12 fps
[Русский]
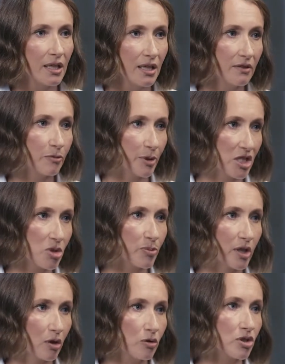и, в
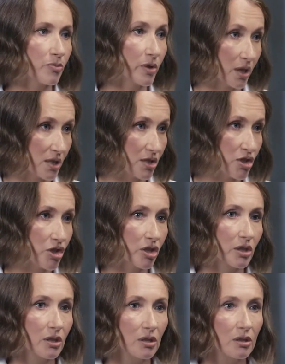принципе, такой
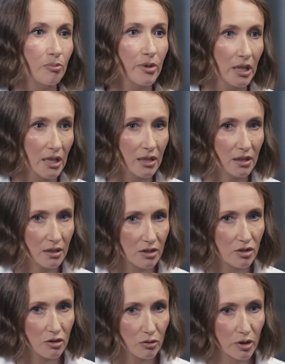демократичный, приятный
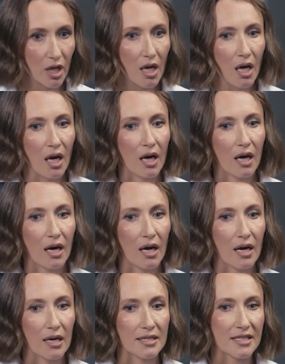настрой.
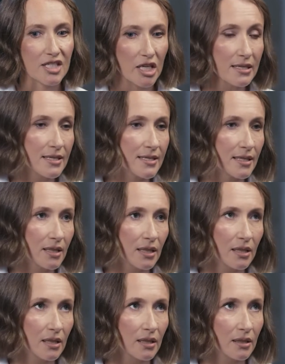А сейчас,
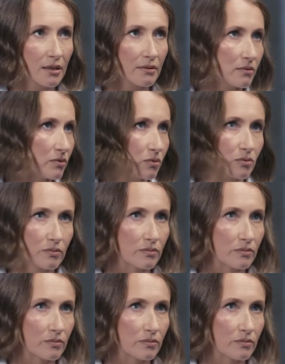ну,